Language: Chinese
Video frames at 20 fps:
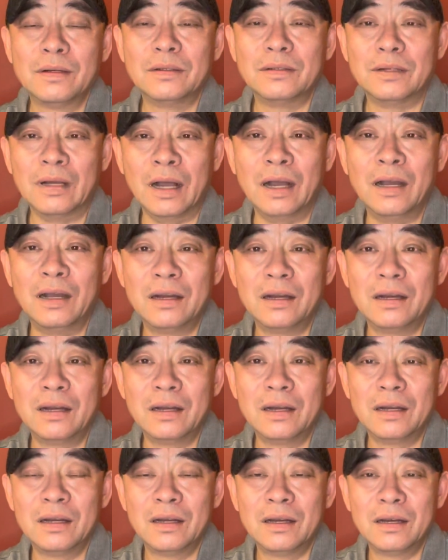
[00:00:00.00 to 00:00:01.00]
啊。
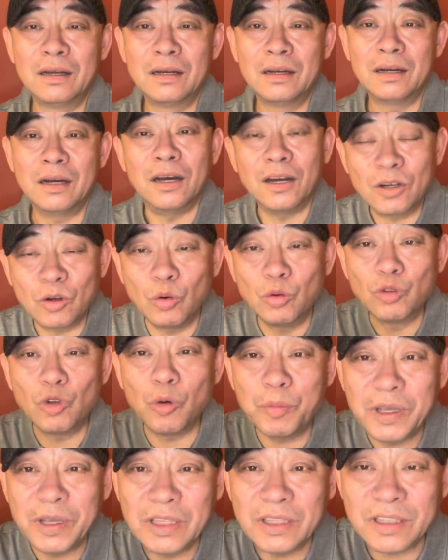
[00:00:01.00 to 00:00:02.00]
和工
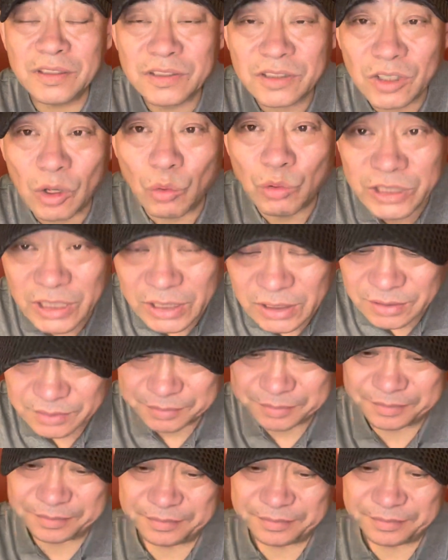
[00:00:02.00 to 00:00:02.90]
农兵的斗争，